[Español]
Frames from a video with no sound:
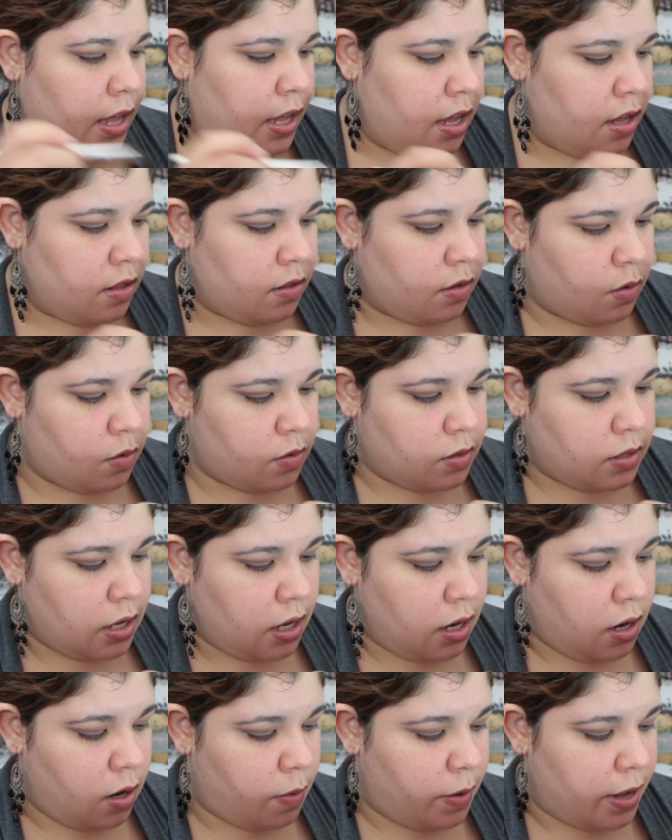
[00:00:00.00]
Y
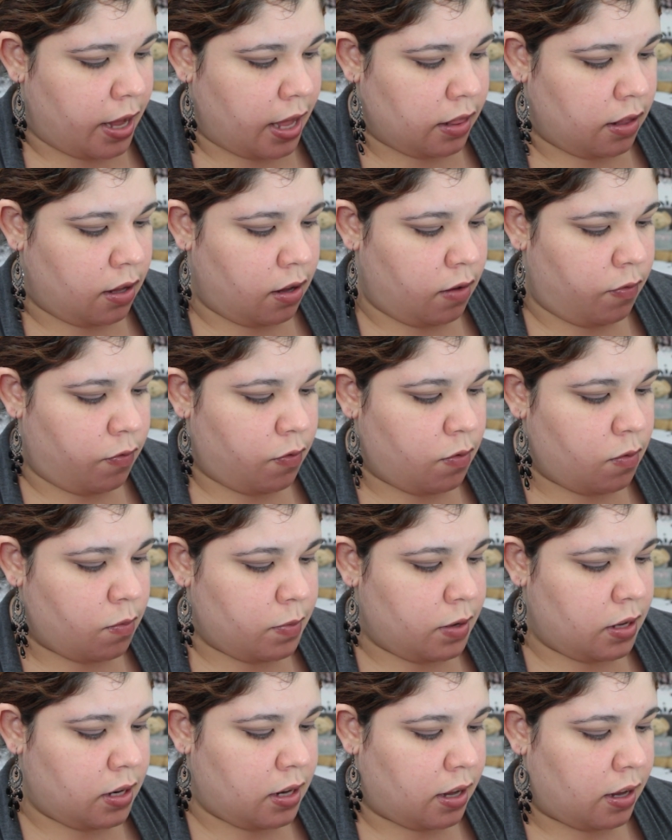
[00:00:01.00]
entonces lo voy a
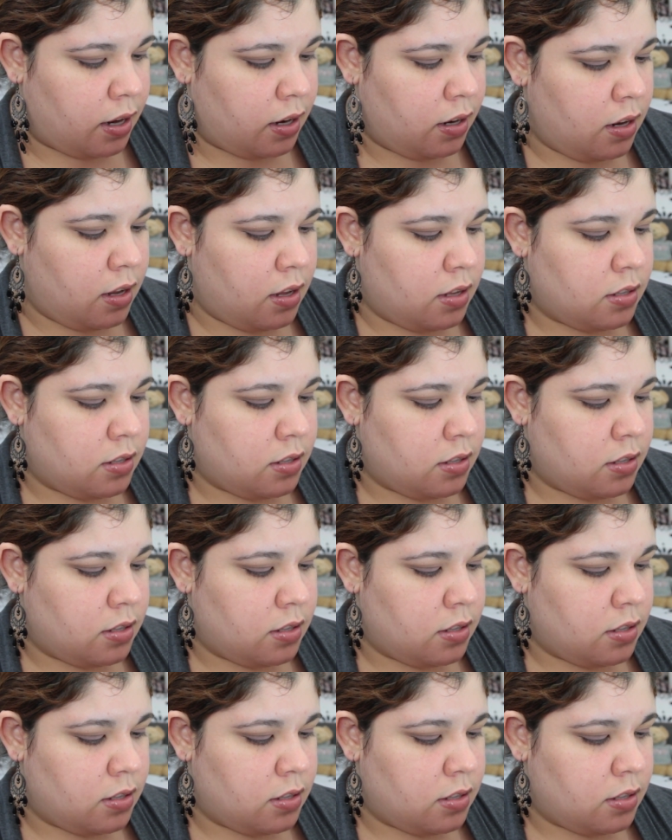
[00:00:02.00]
difuminar.